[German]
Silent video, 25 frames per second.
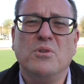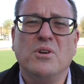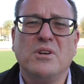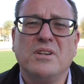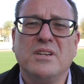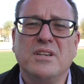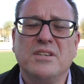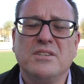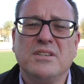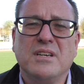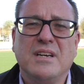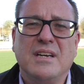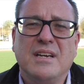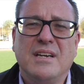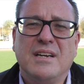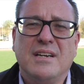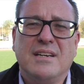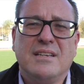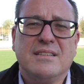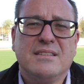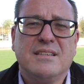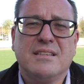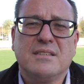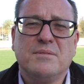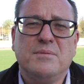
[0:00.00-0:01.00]
möglich,
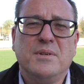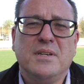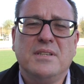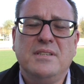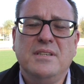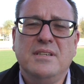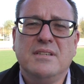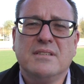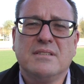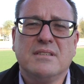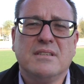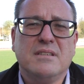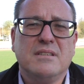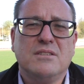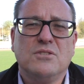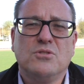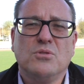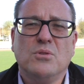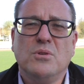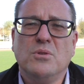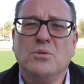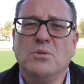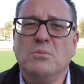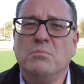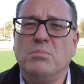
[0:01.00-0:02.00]
dass wir diese,
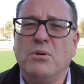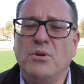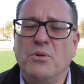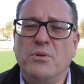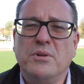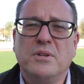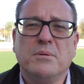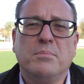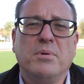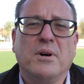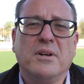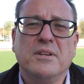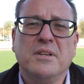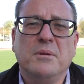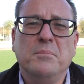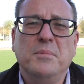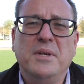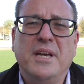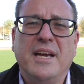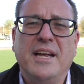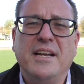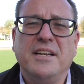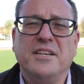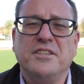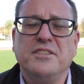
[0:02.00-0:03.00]
Entschuldigung, blöde
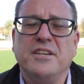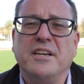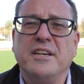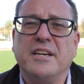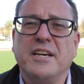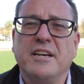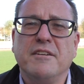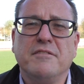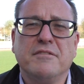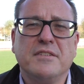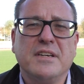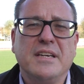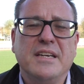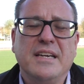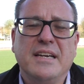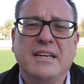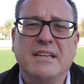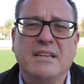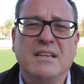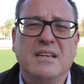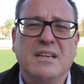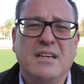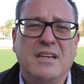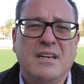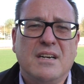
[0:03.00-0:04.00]
Pandemie endlich in den Griff
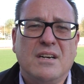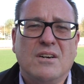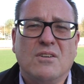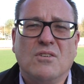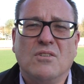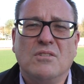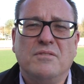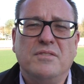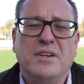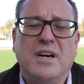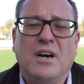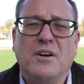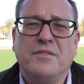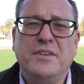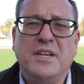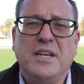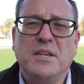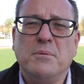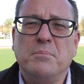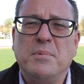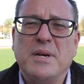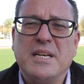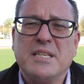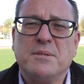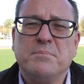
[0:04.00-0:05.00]
kriegen und wir auch
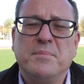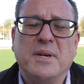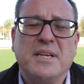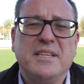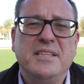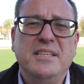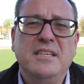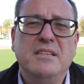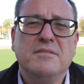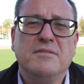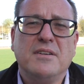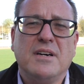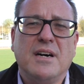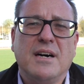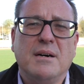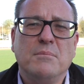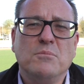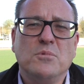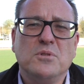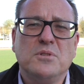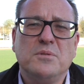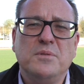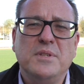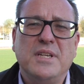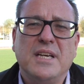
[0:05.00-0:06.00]
wieder eine Perspektive
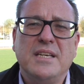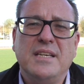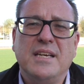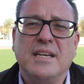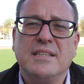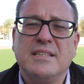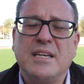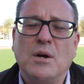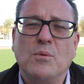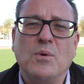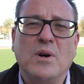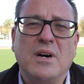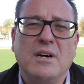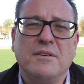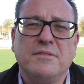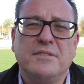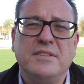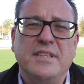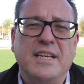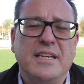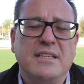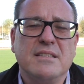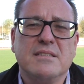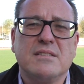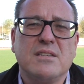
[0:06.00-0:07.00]
haben, uns wieder hier
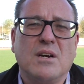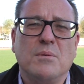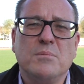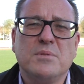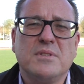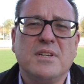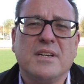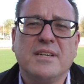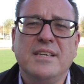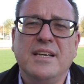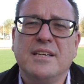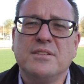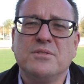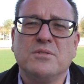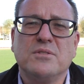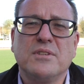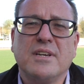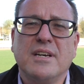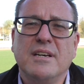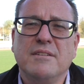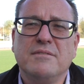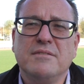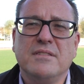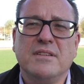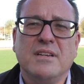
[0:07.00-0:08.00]
dauerhaft jeden Samstag hier zu
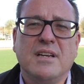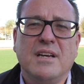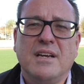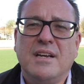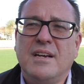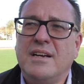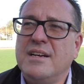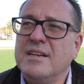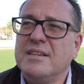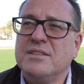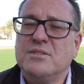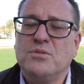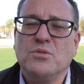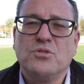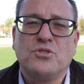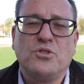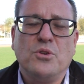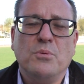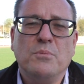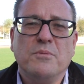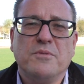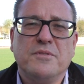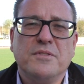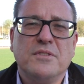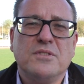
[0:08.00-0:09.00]
treffen, zu
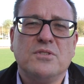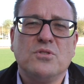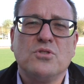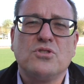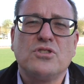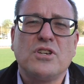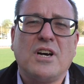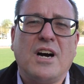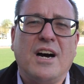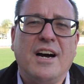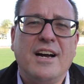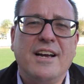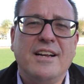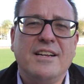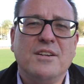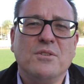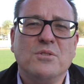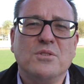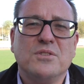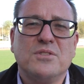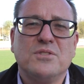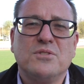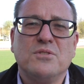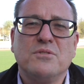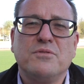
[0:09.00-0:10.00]
schimpfen, zu schreien,
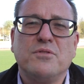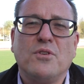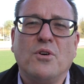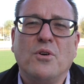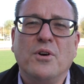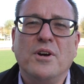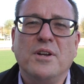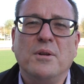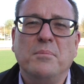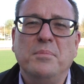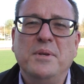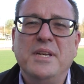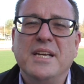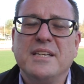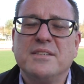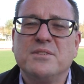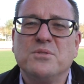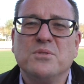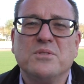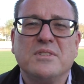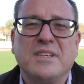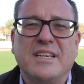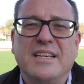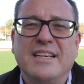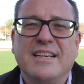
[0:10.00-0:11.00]
uns zu freuen, Bier
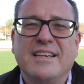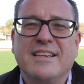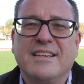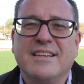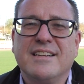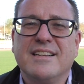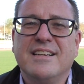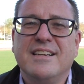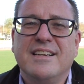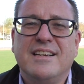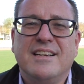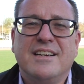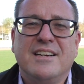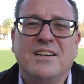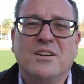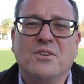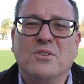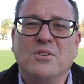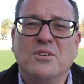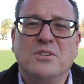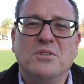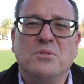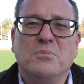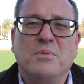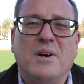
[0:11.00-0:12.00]
zu trinken
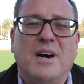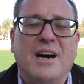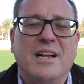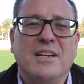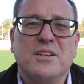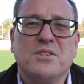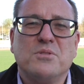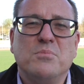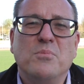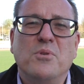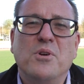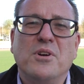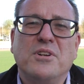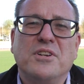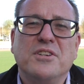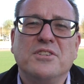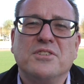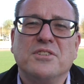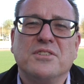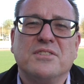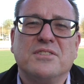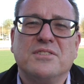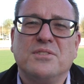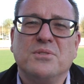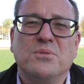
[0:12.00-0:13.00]
und über alles
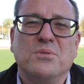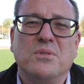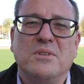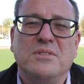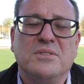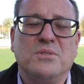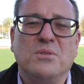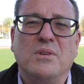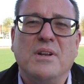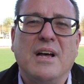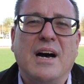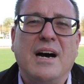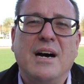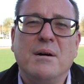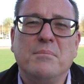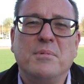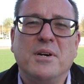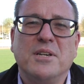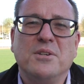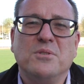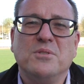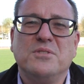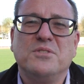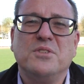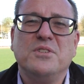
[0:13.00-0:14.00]
Mögliche zu, zu
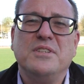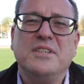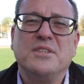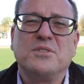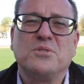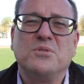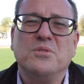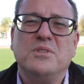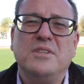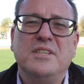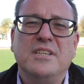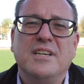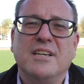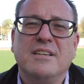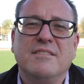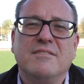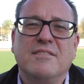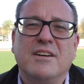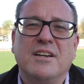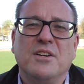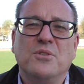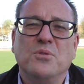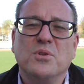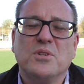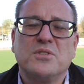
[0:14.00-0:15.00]
labern und zu
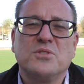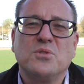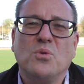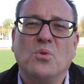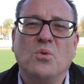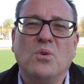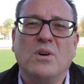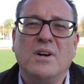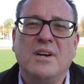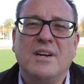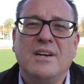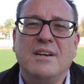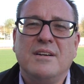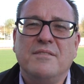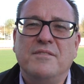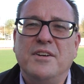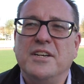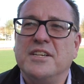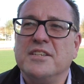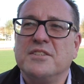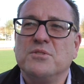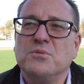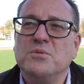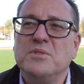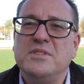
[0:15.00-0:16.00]
diskutieren, weil nur so
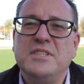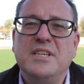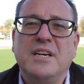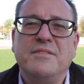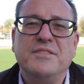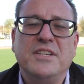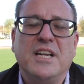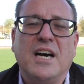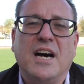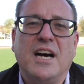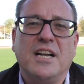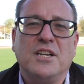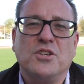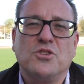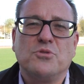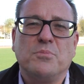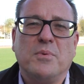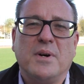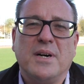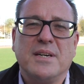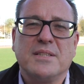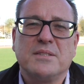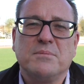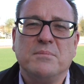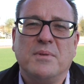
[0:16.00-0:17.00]
wird es uns hier wieder allen
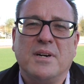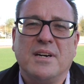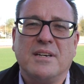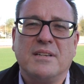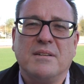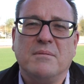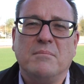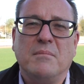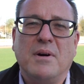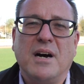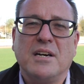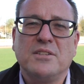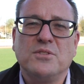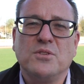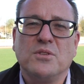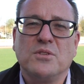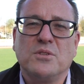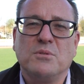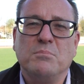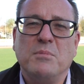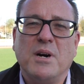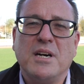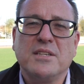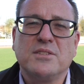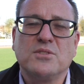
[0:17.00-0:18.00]
Spaß machen. Macht's,
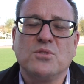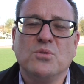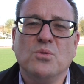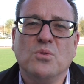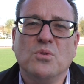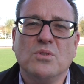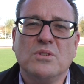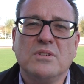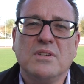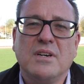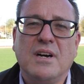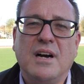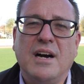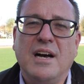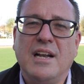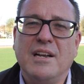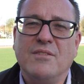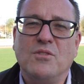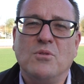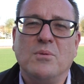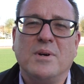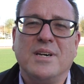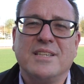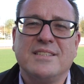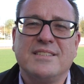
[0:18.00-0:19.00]
macht's gut,
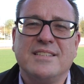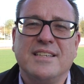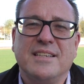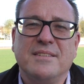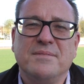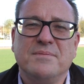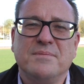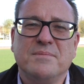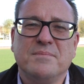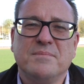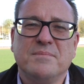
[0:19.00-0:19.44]
alle Dalmatia.